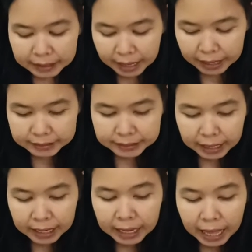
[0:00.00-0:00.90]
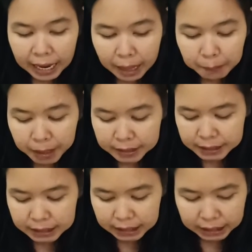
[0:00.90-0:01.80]
Nah, sekarang halaman
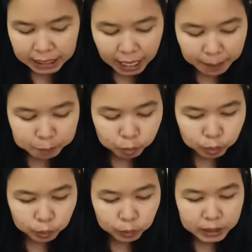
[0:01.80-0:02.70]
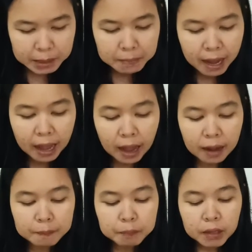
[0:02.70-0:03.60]

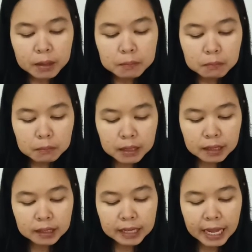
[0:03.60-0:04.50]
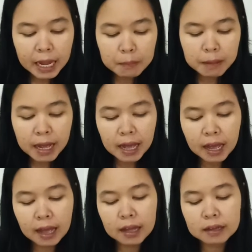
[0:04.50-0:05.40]
35.
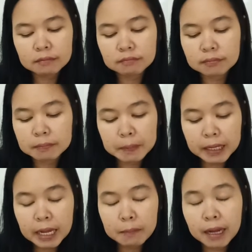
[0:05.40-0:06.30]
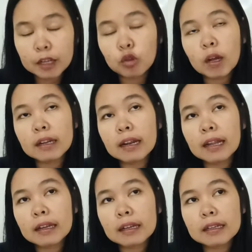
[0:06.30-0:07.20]
Berkemah. Hmm, berkemah itu
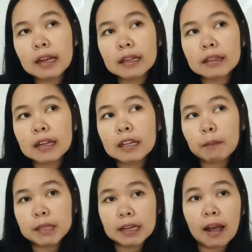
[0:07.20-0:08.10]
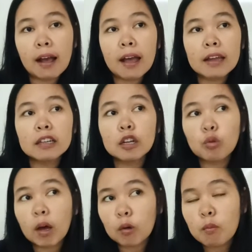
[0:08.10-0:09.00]
adalah kegiatan yang menyenangkan di
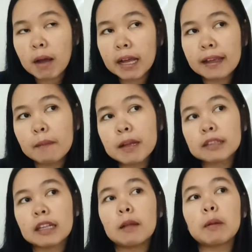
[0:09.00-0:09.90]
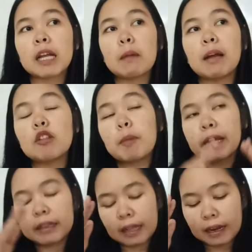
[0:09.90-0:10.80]
luar rumah ya. Biasanya berkemah itu
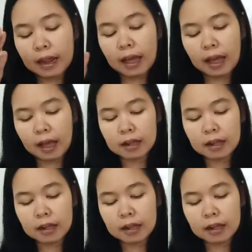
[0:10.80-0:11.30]
pakai tenda.